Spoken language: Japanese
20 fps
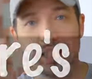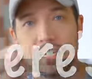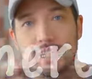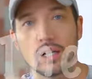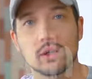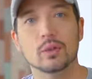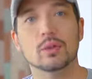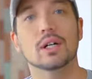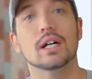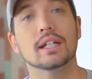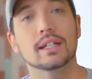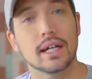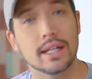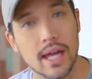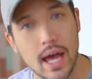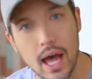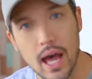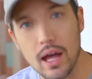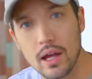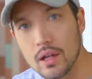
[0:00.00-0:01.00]
聞いたことあるか
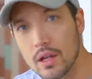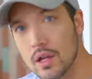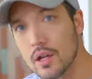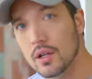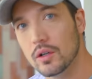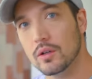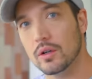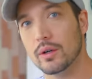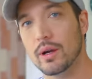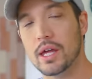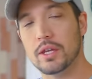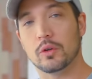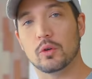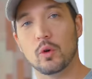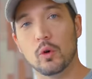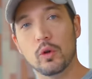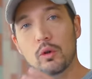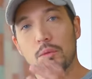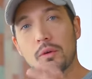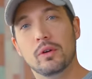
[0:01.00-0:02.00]
な。これは
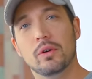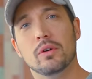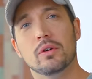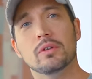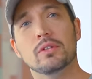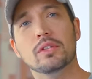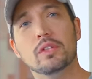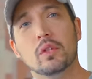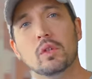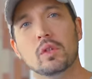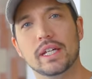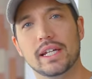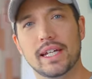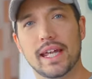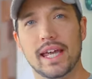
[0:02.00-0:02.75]
子供用のストーリー